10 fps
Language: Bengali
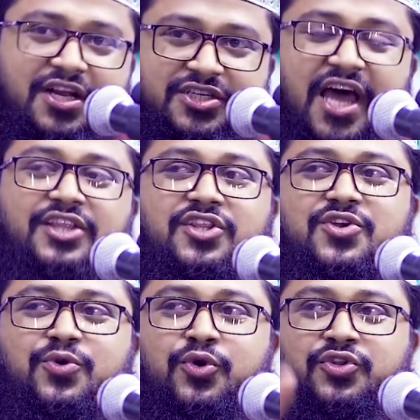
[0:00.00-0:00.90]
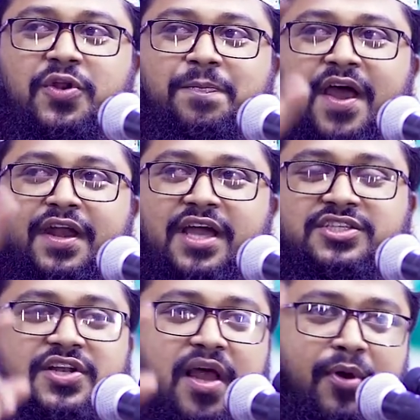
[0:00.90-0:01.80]
আর শান্তি কোনোদিন পাই নাই
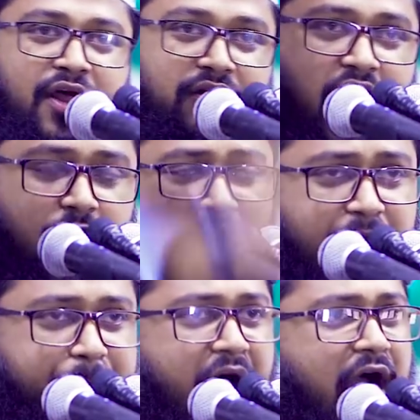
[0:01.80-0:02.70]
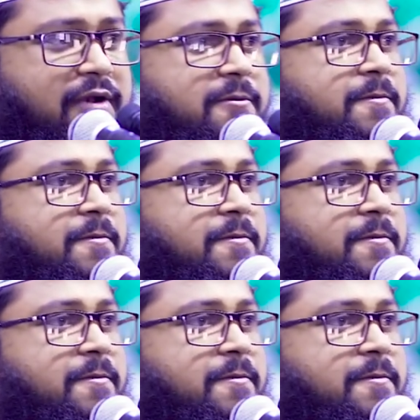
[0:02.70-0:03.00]
চিল্লাবেন আল্লাহ আকবার